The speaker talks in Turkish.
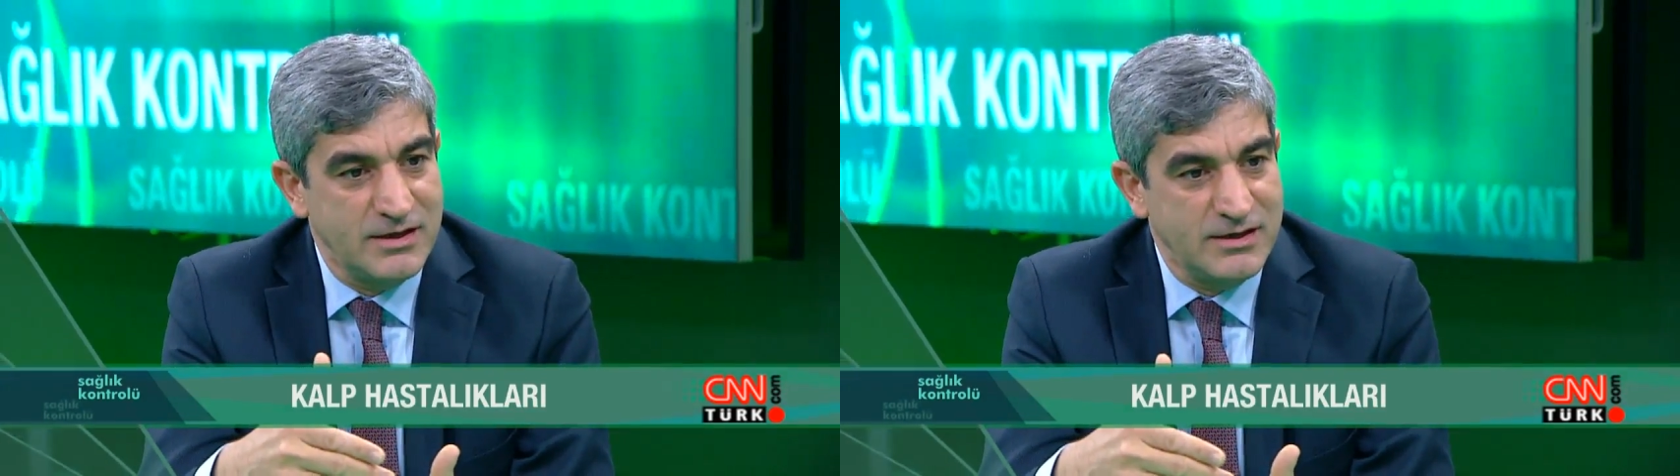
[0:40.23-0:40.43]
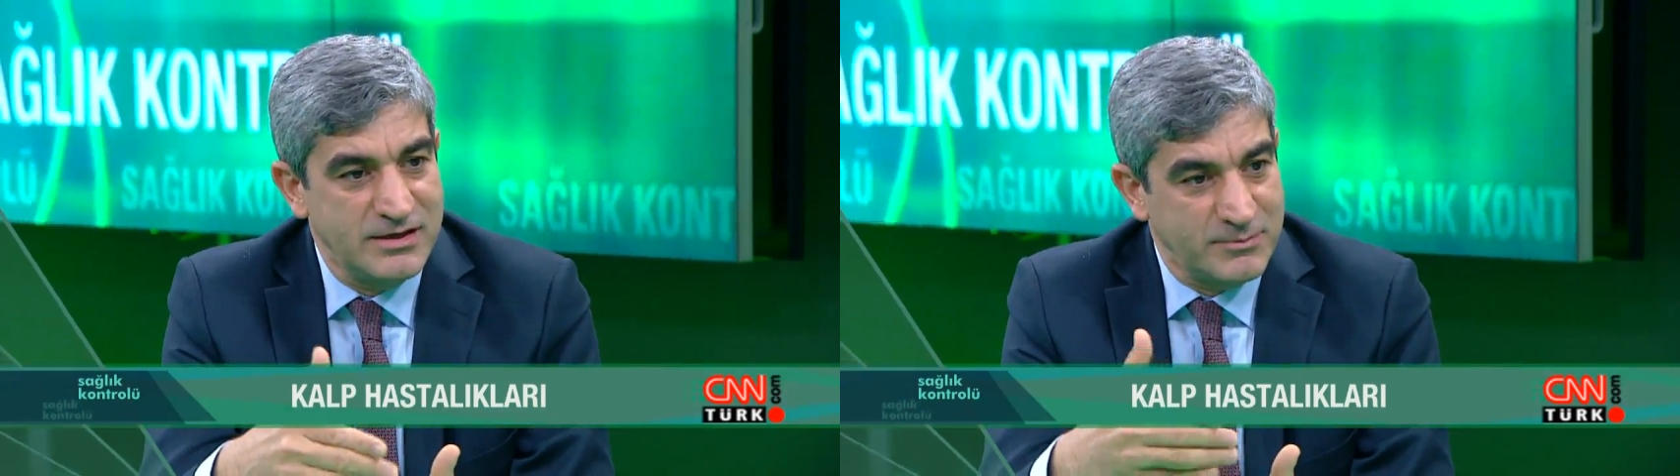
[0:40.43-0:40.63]

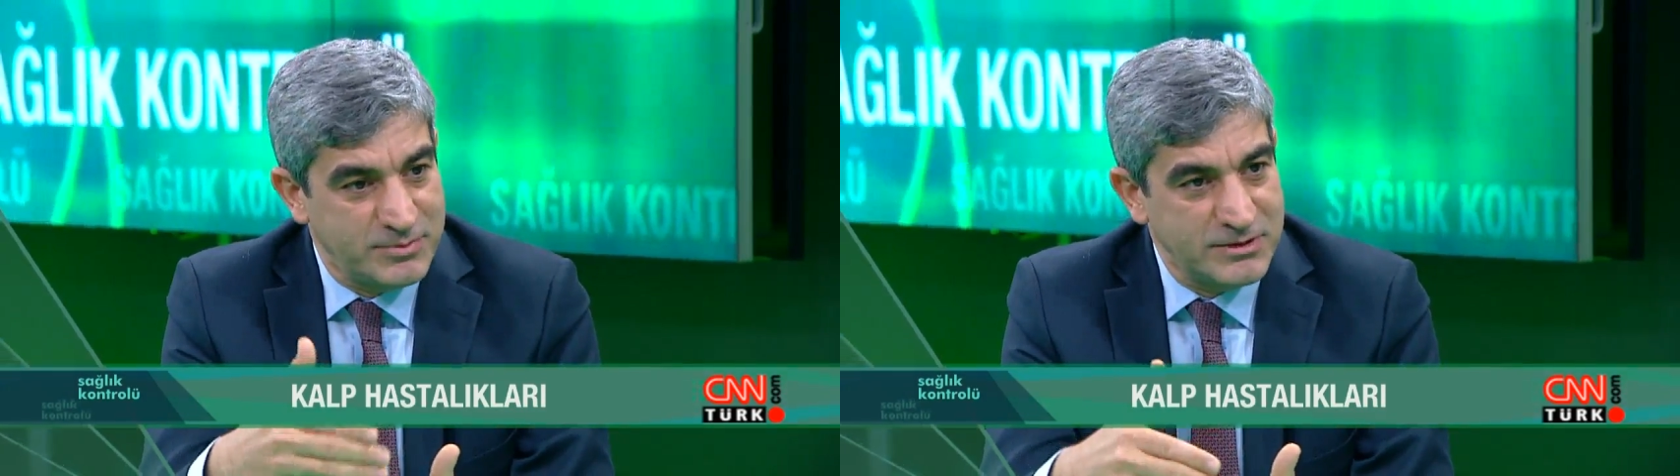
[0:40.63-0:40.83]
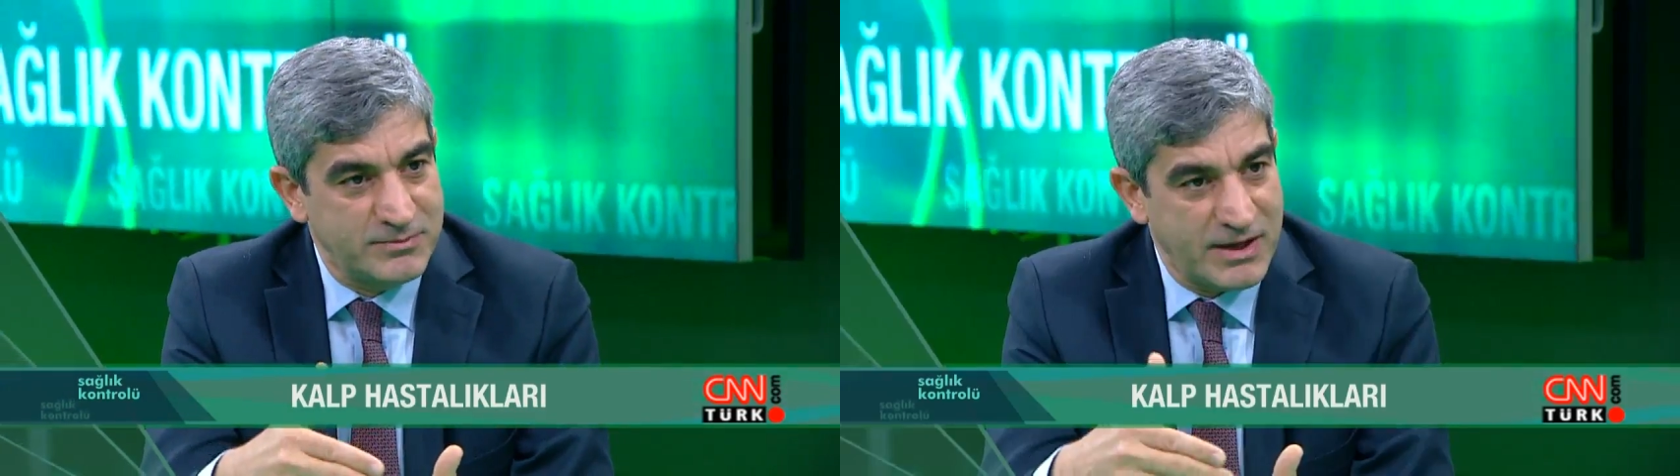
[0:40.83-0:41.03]

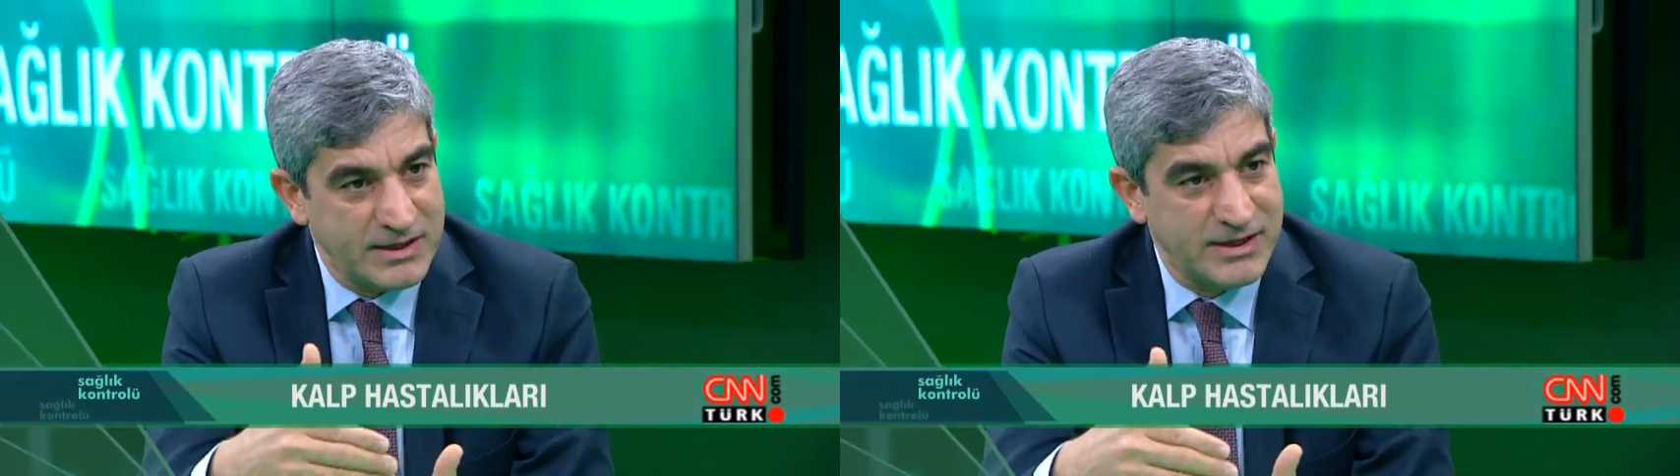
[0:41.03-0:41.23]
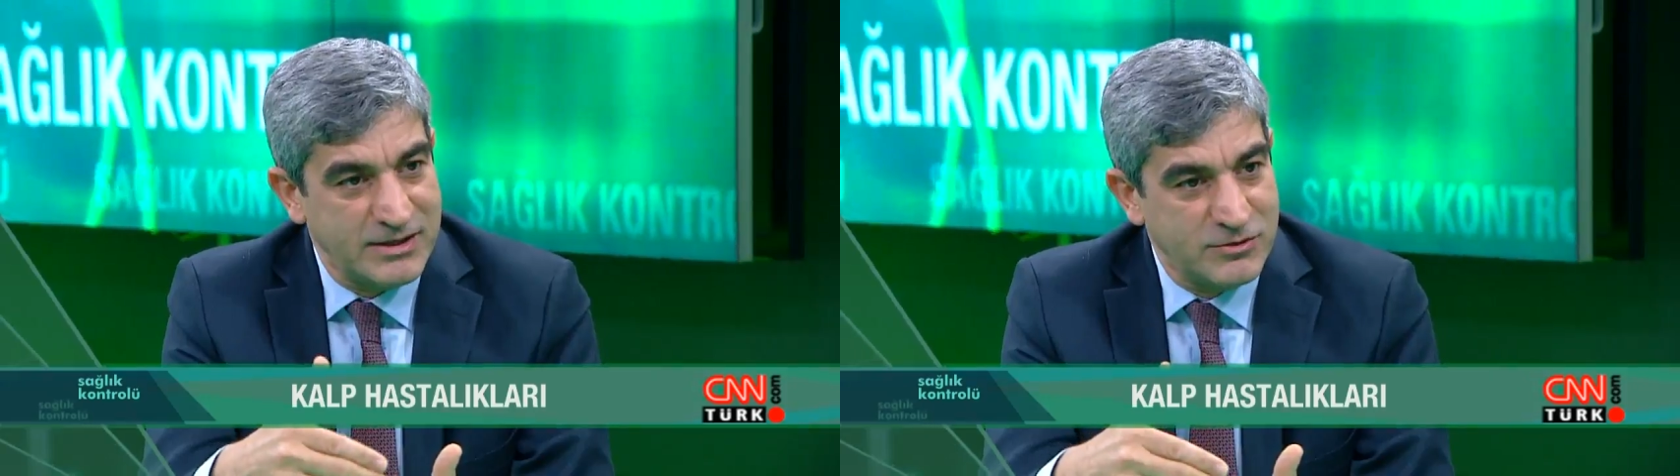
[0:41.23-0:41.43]
yapılıp
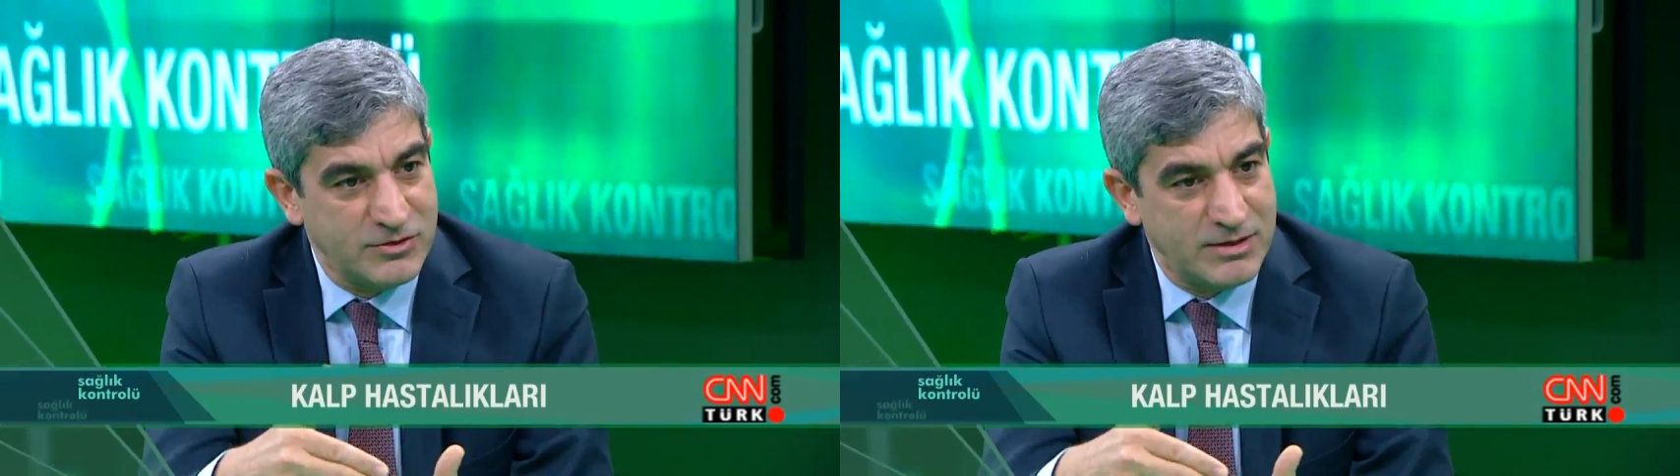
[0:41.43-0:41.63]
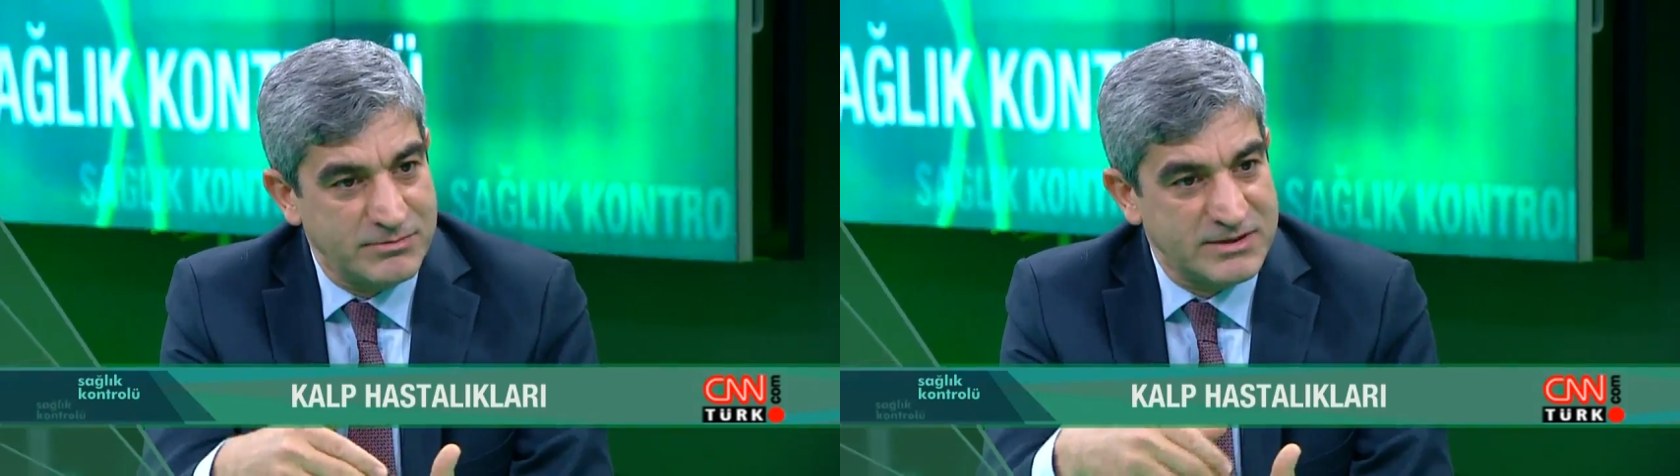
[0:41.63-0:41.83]
erken
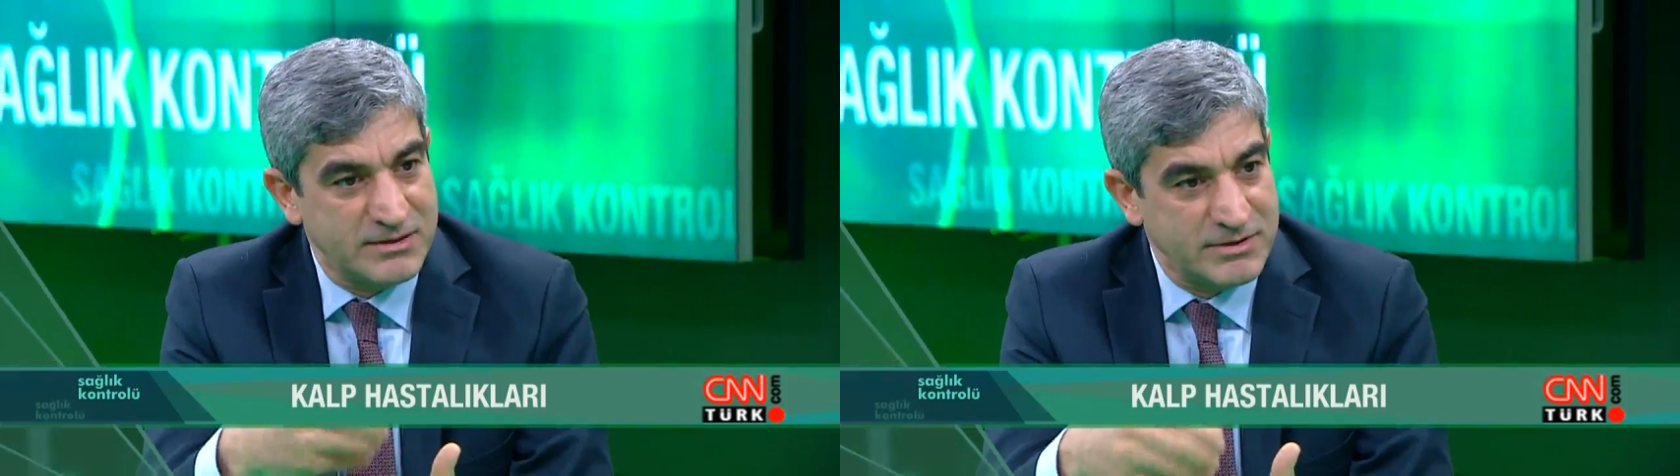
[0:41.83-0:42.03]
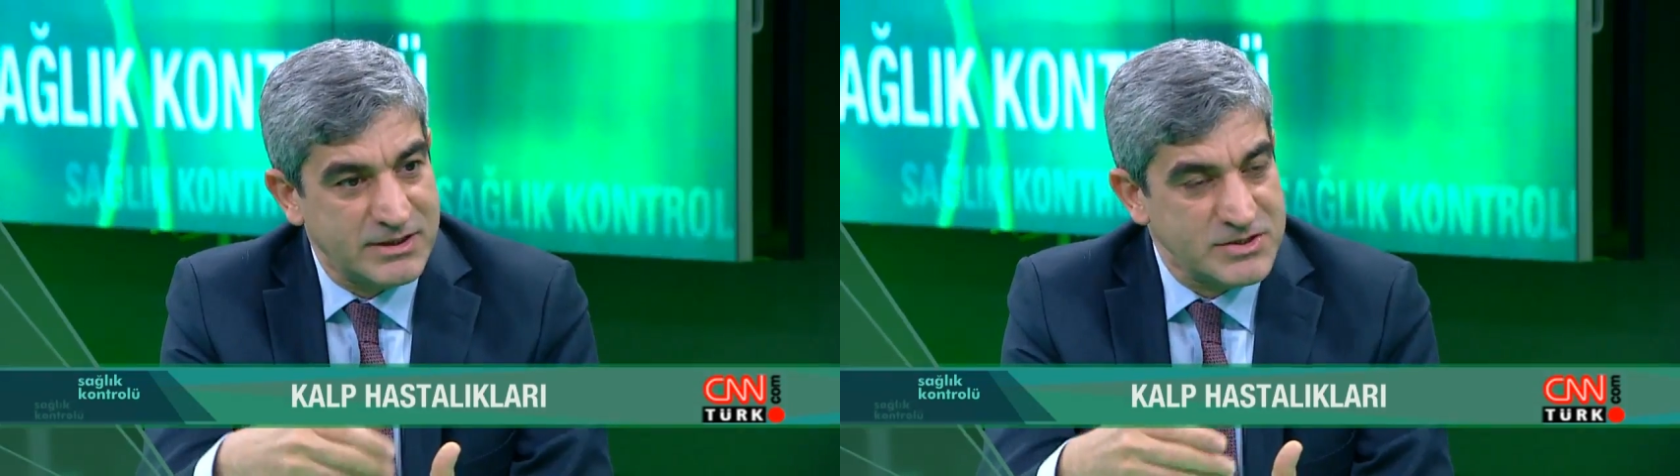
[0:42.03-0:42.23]
dönemde
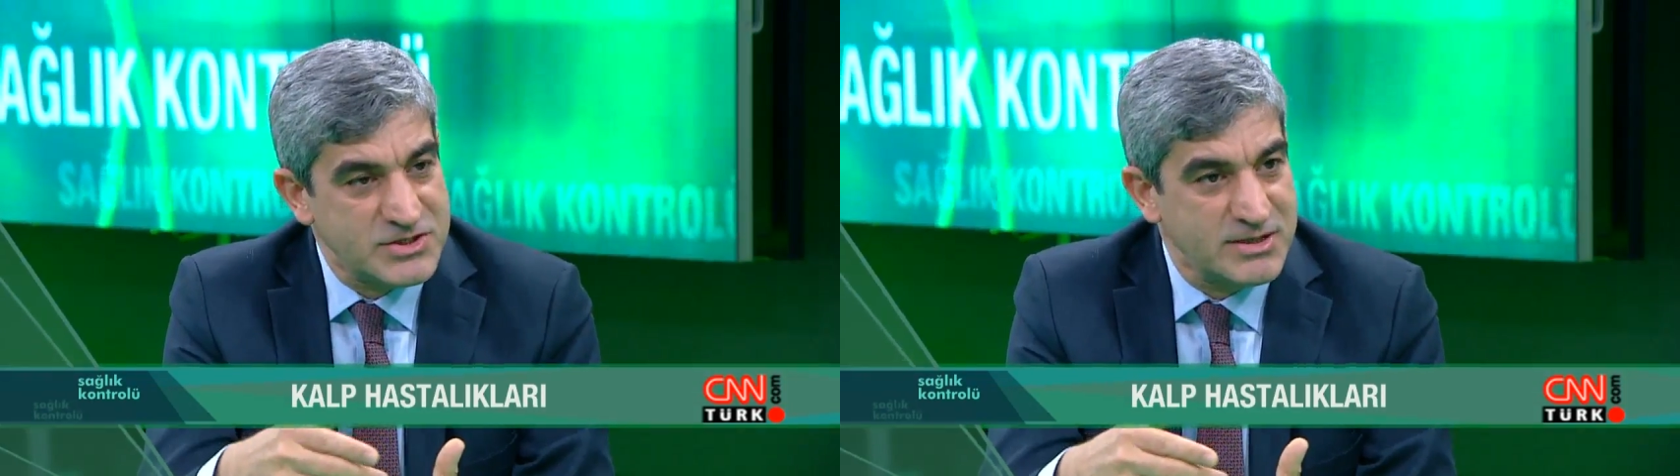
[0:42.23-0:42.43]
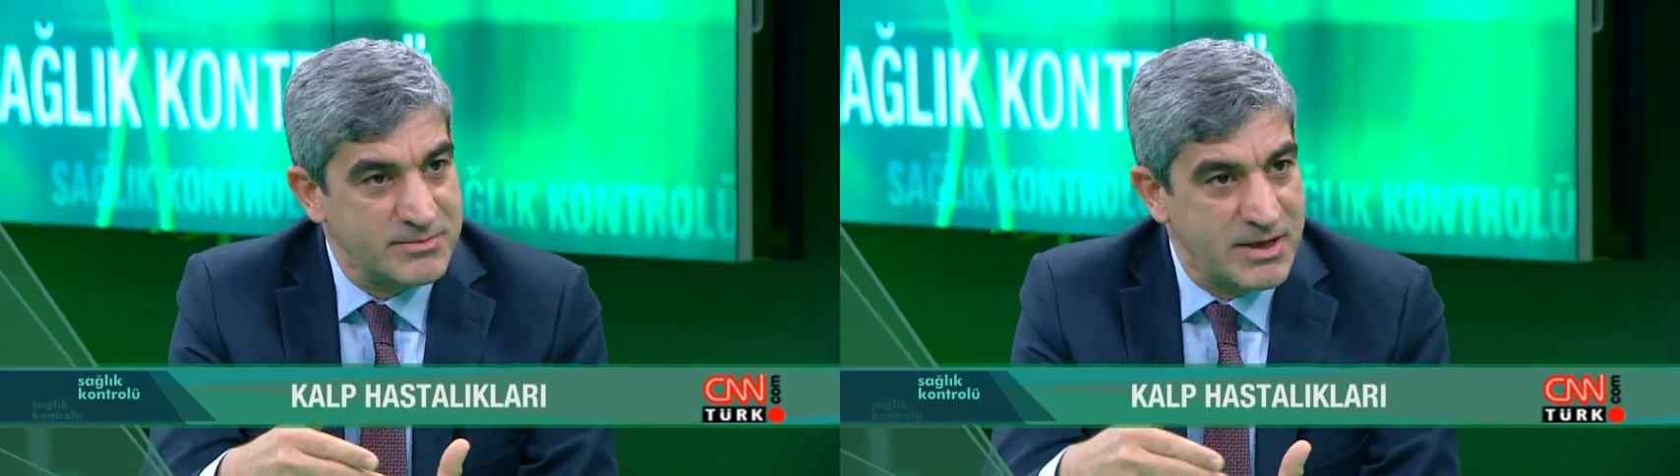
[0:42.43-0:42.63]
damarı
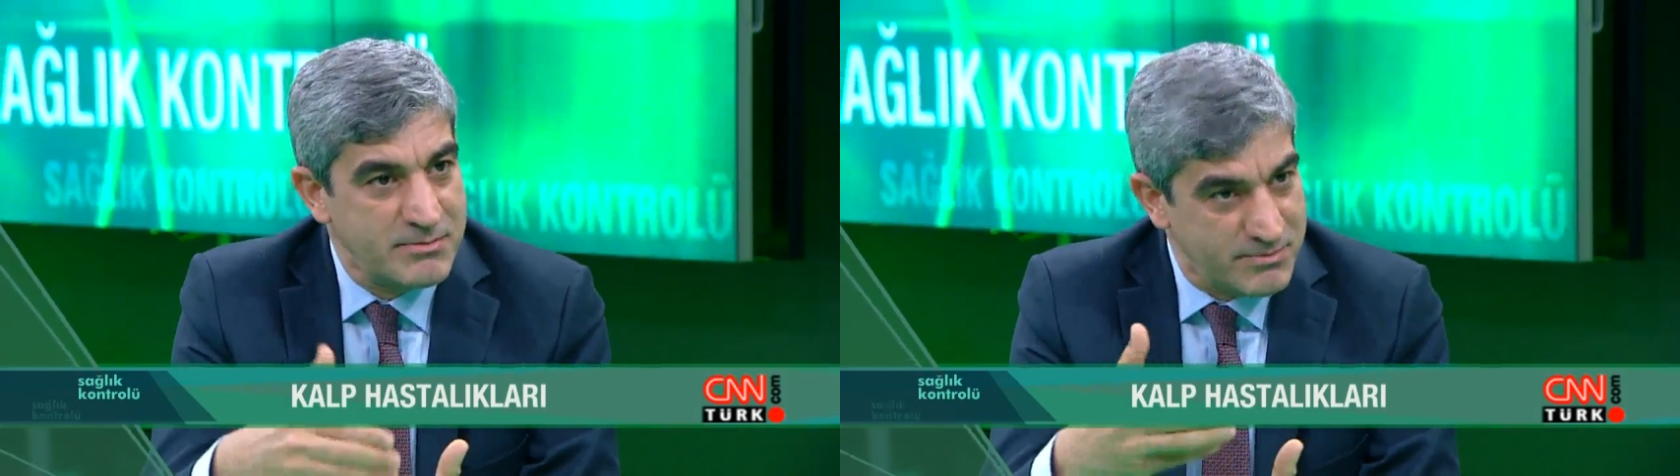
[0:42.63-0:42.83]
açılabilen